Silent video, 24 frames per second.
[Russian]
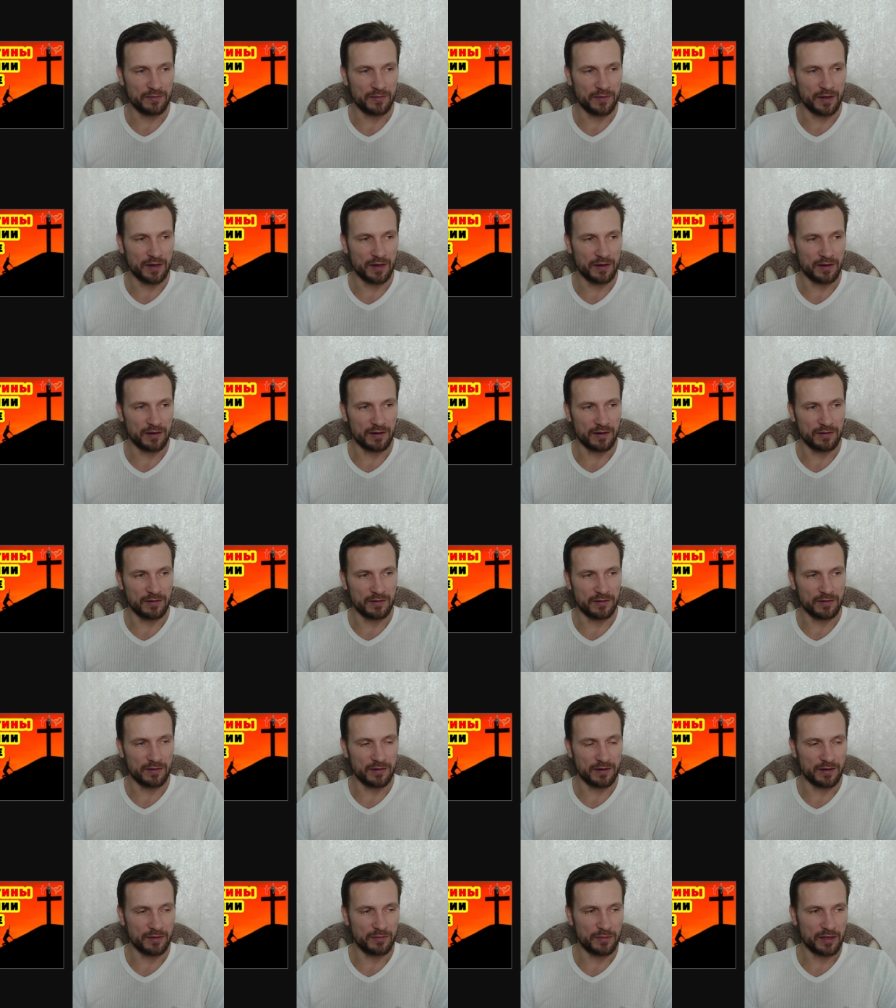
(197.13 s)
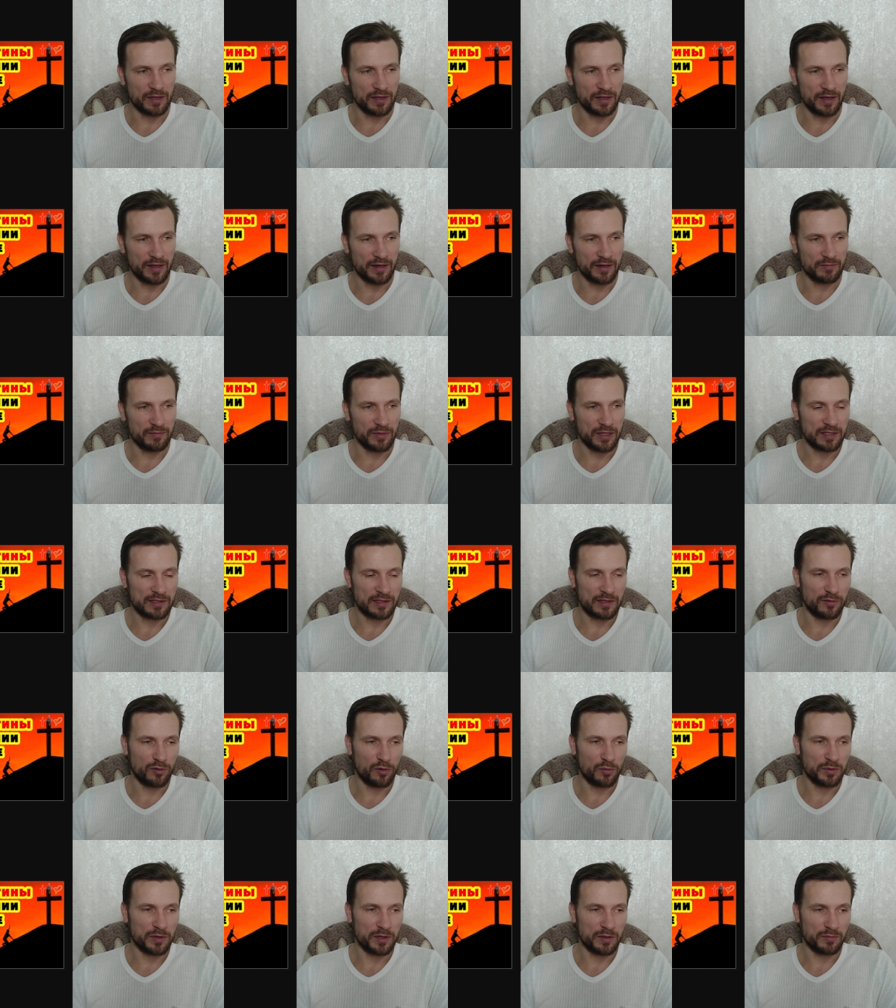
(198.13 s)
э, комментарии, мысли,
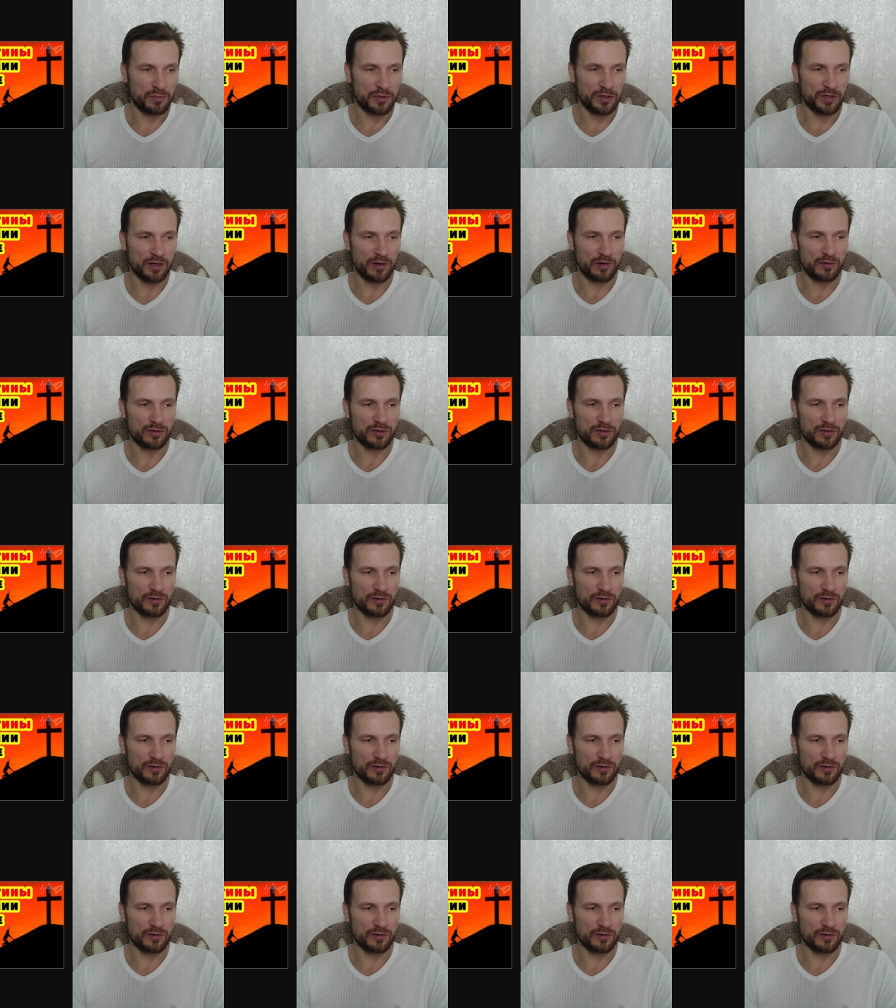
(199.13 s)
опытом поделюсь